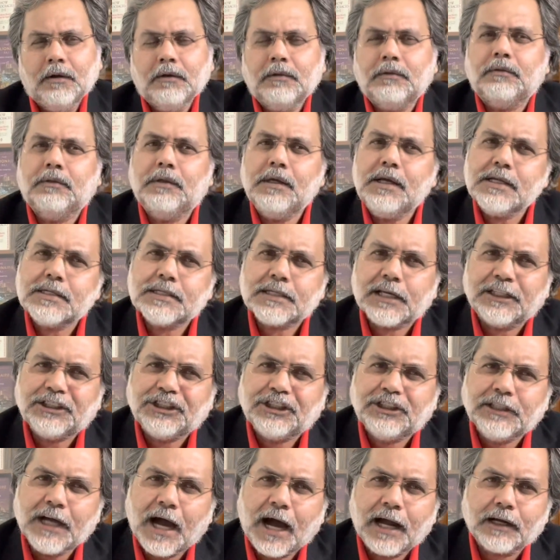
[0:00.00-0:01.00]
तीस
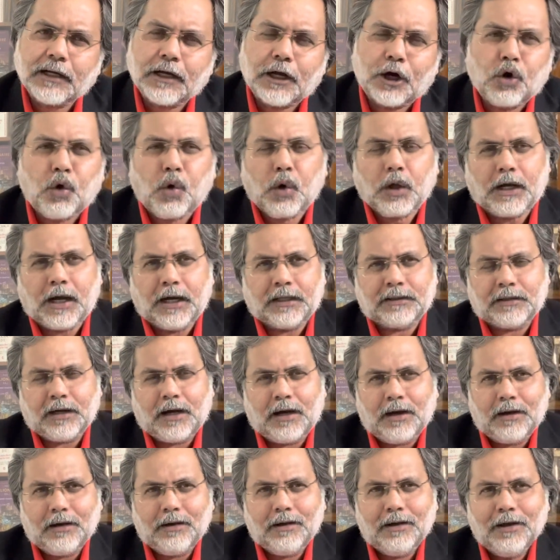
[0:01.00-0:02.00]
हजार करोड़ का
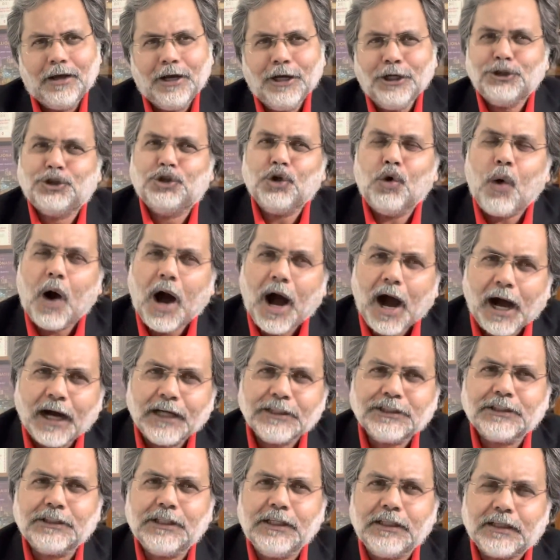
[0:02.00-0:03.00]
था जो
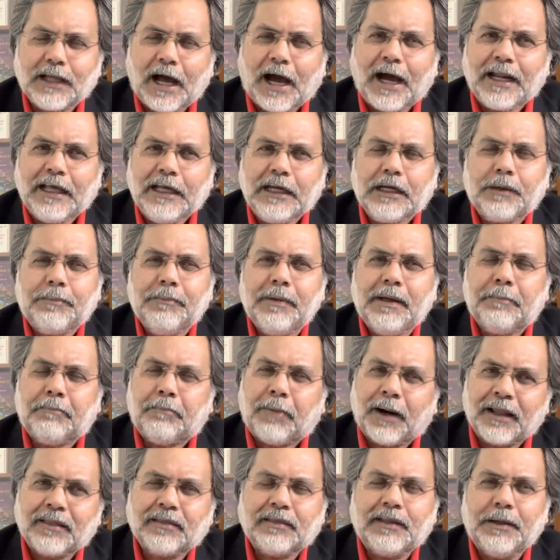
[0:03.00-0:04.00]
आज की तारीख में
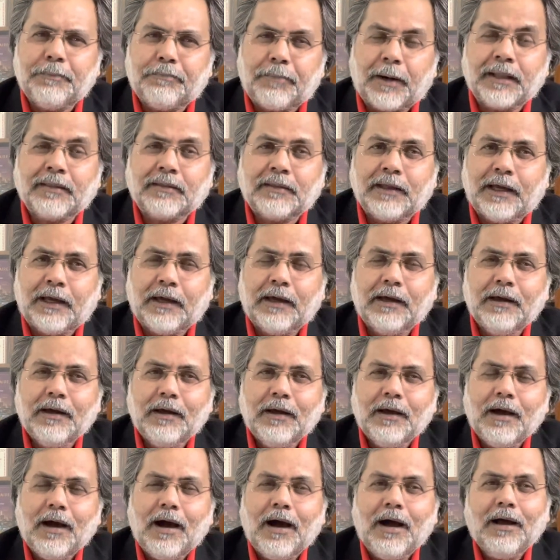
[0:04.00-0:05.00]
बढ़ते बढ़ते
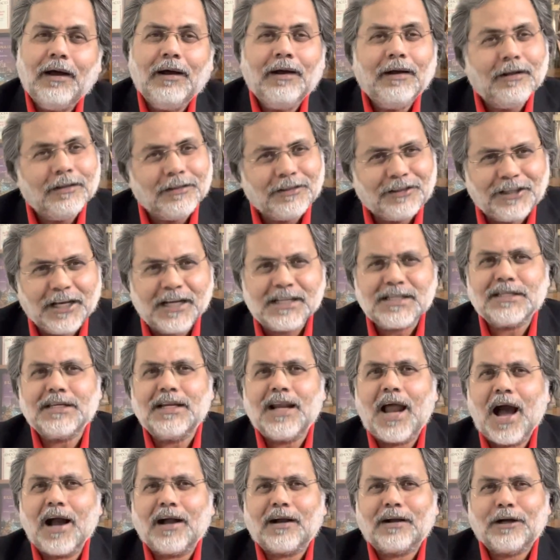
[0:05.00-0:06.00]
10
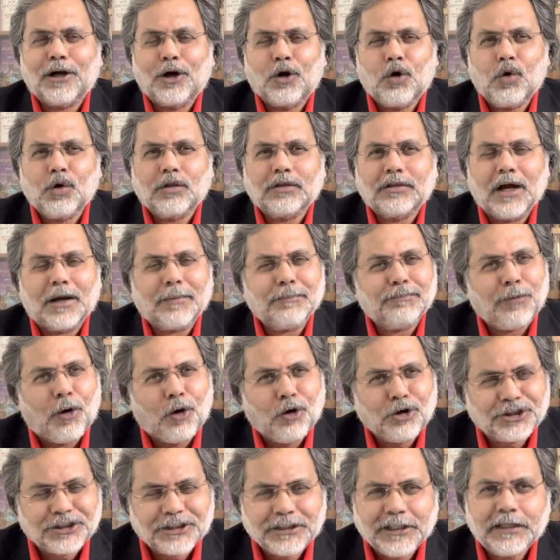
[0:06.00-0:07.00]
लाख करोड़ तक
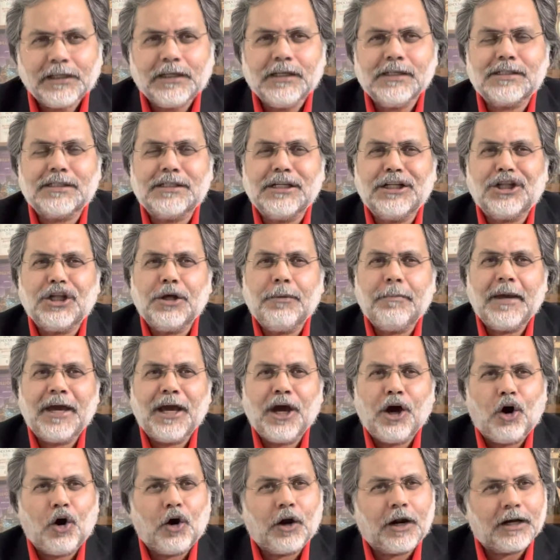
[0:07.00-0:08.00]
पहुंचने की स्थिति में
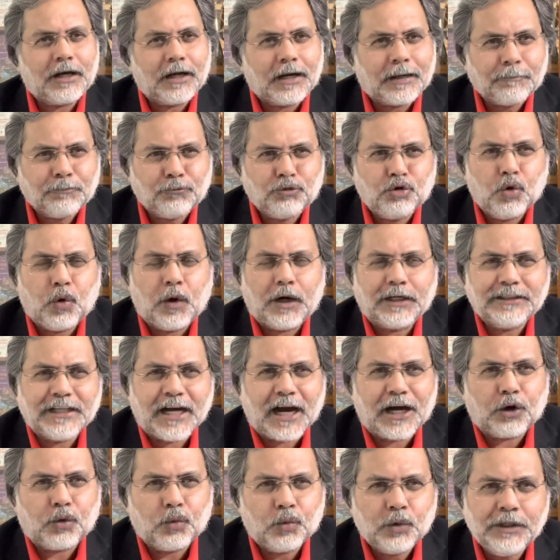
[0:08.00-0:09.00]
है और अगर हम
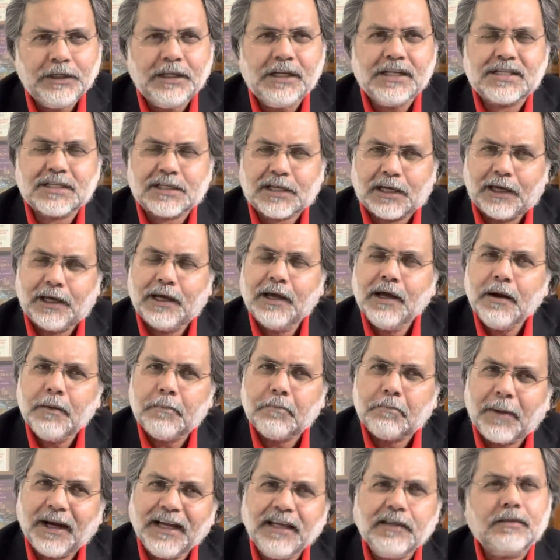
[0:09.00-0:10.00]
2019 के
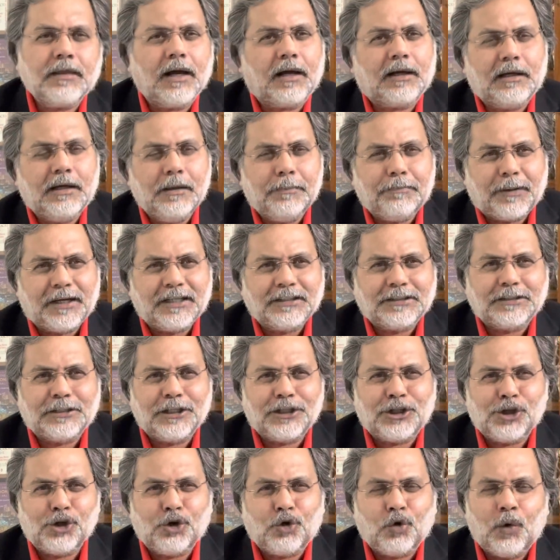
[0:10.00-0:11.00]
मई तक की
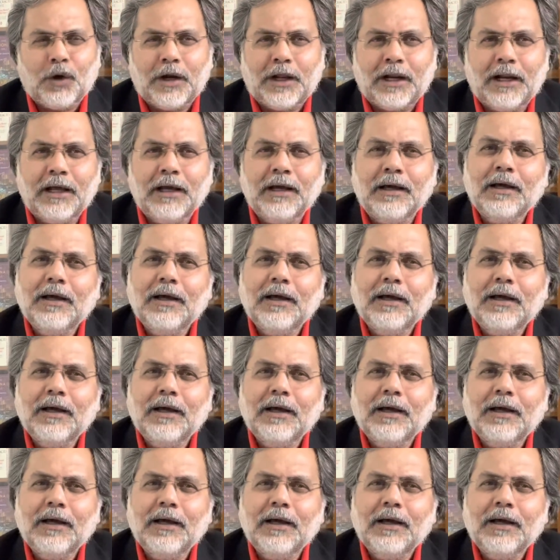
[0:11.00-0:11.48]
परिस्थिति को ले लें